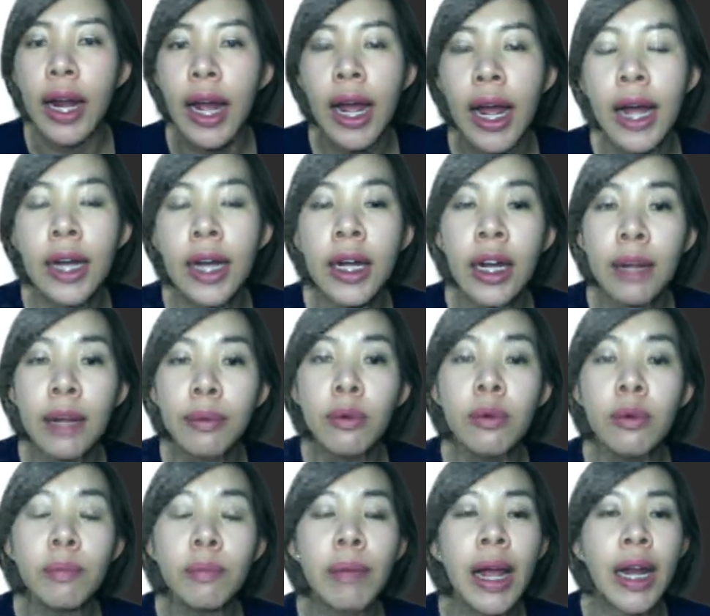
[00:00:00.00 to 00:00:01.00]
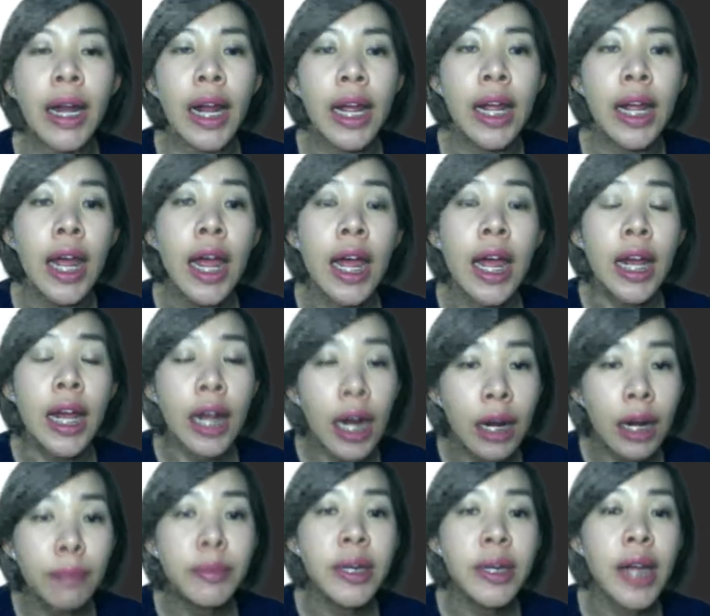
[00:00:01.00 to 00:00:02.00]
คะเคยพูดไปในคลิ
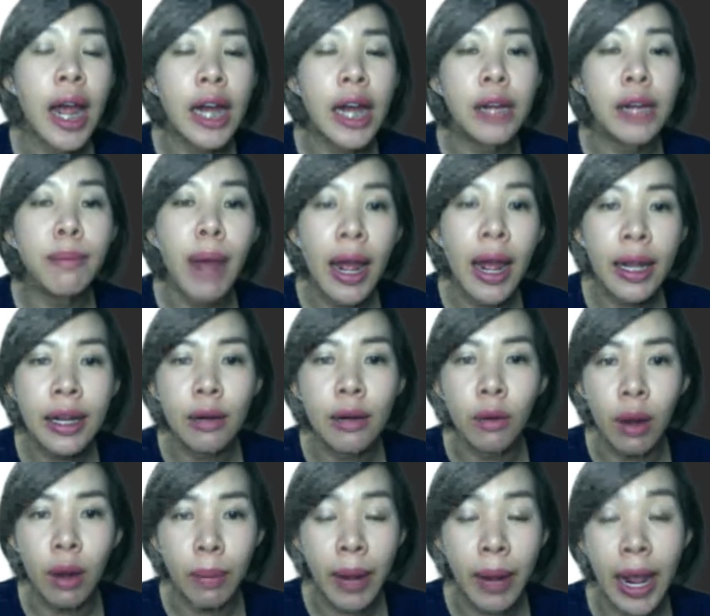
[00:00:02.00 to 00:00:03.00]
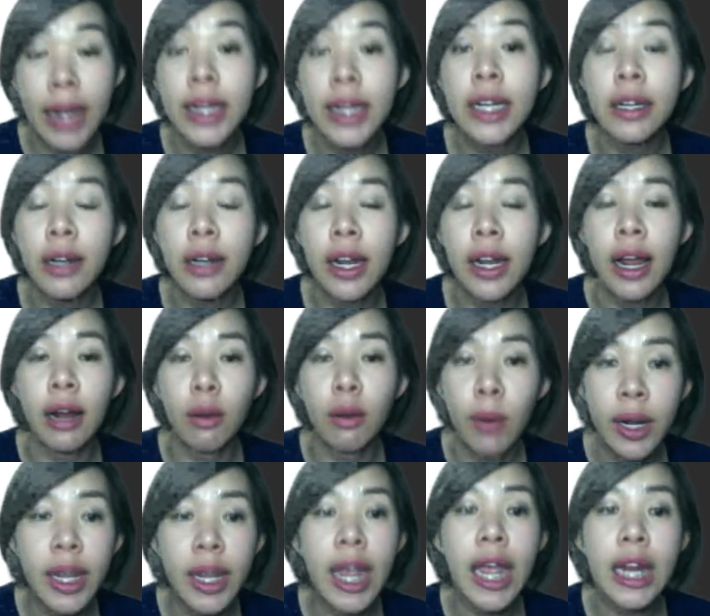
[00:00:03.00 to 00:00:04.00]
ปที่อธิบายเกี่ยวกับไครทีเรียหรือว่า
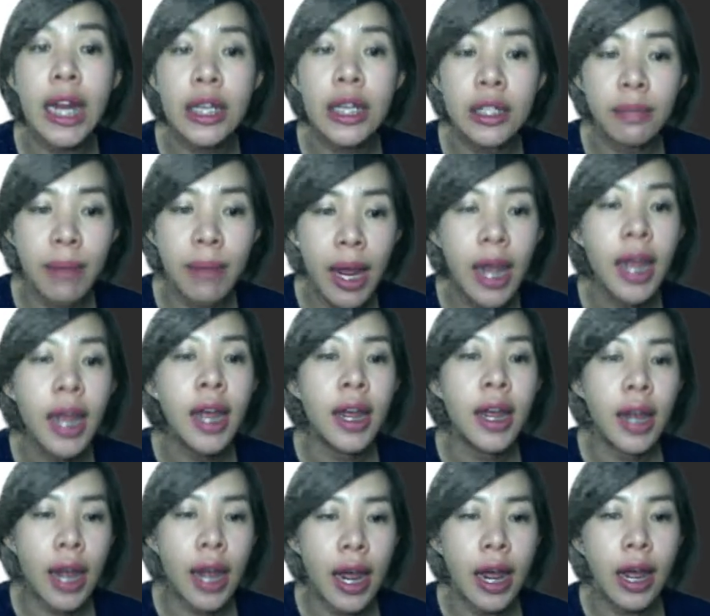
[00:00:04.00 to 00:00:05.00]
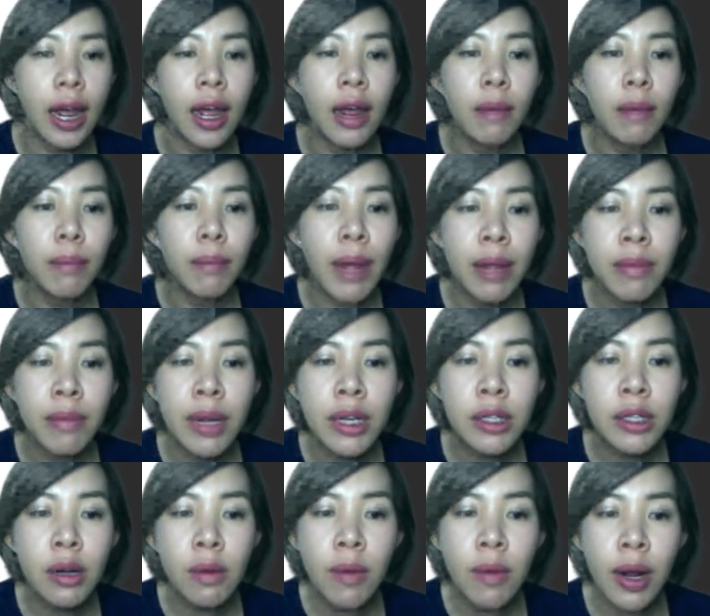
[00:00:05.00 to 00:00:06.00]
เกณฑ์ใช่ไหมอ่าไม่มี
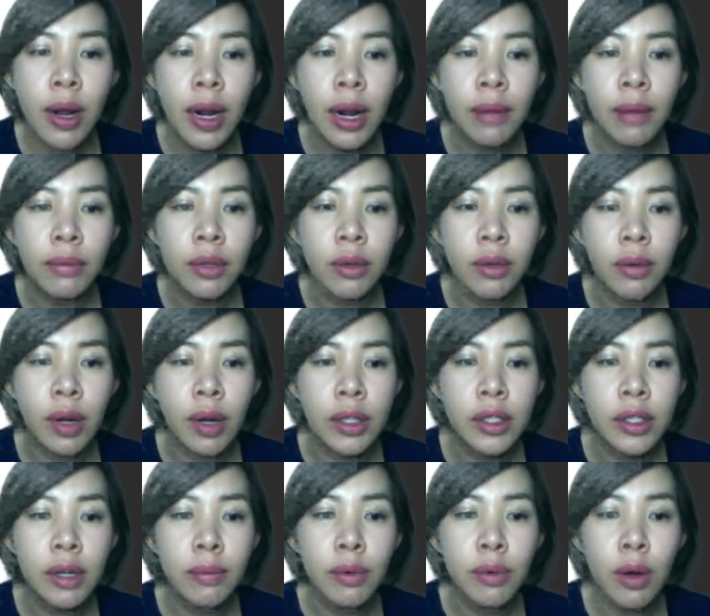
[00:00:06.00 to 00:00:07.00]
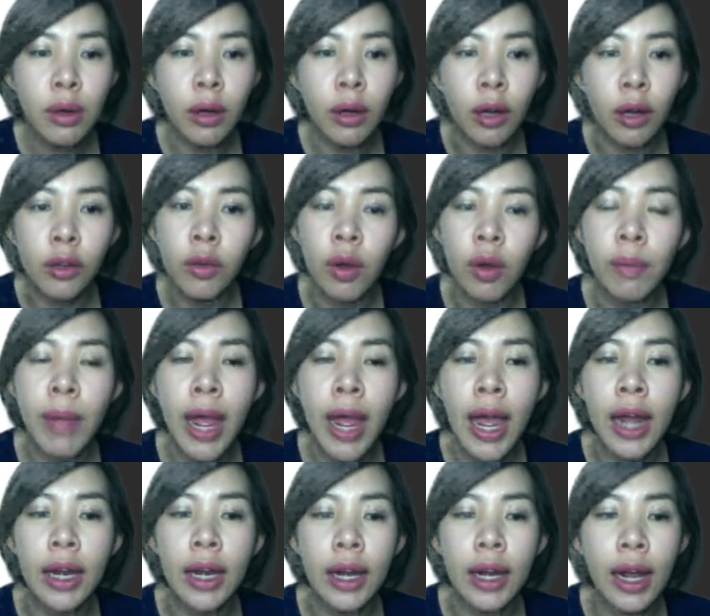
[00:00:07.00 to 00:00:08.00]
ช่องว่างในลำตัว เช่นพวกหนอนตัวแบ
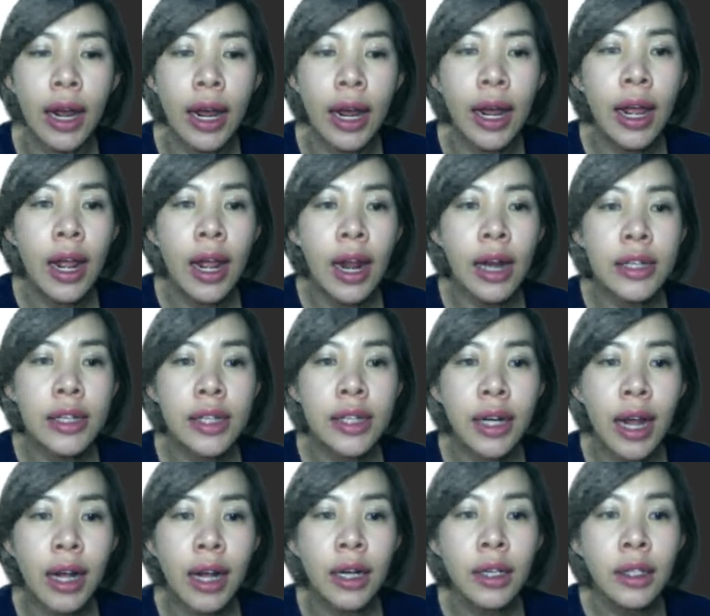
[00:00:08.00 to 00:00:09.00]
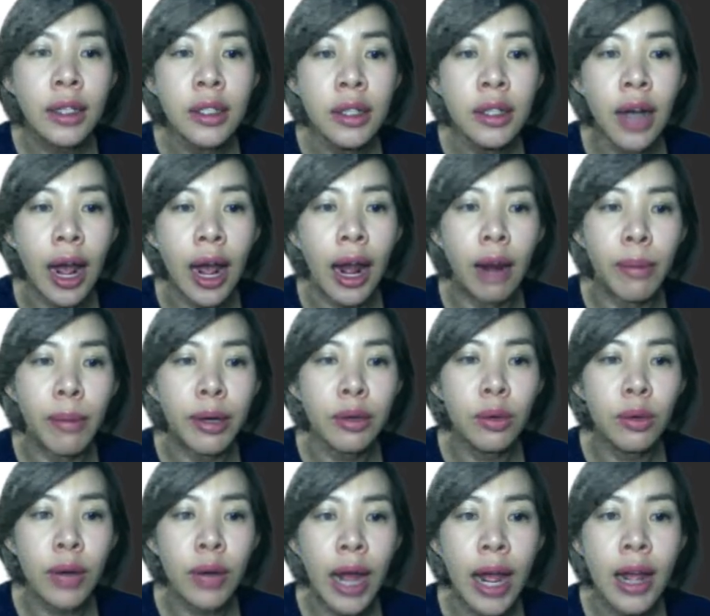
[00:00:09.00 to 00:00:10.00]
นนะคะลักษณะก็คือ อ่าเรามาดู
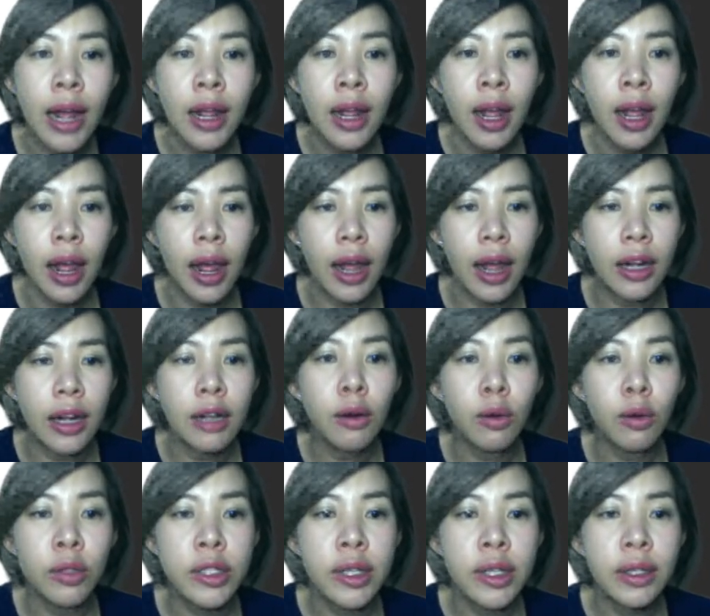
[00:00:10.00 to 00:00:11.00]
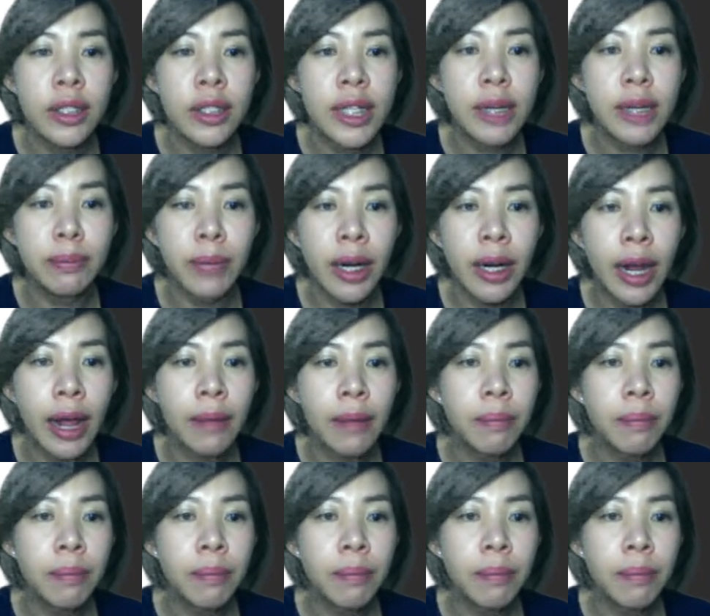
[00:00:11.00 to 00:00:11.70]
นะ อ่าที่ครูจิ้มนี่นะ